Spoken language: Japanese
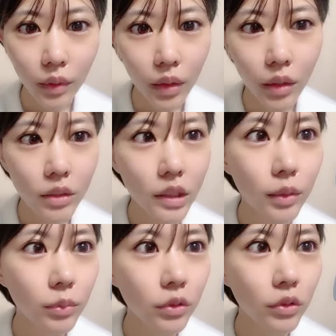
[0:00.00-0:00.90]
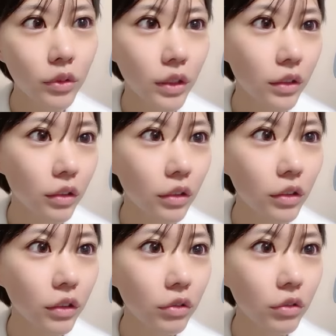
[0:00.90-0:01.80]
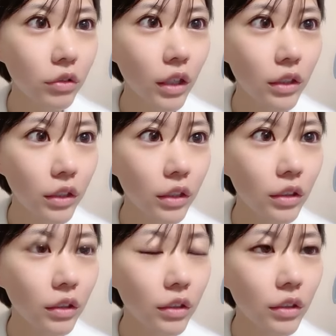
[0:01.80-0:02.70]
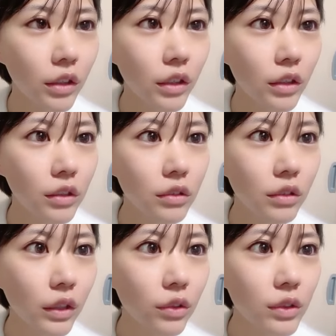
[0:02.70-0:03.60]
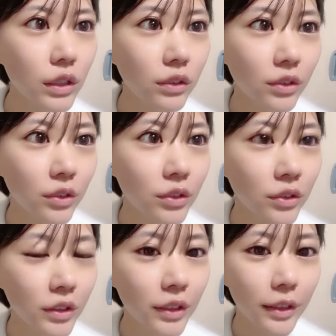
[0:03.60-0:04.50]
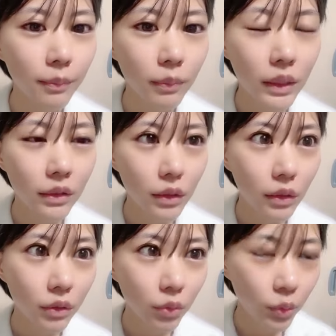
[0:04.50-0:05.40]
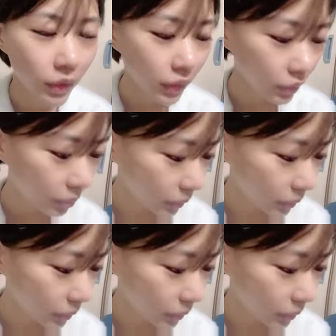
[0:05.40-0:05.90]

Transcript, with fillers: なんかしかもなんかあの裏に裏動線の途中になんかめっちゃあのお酒の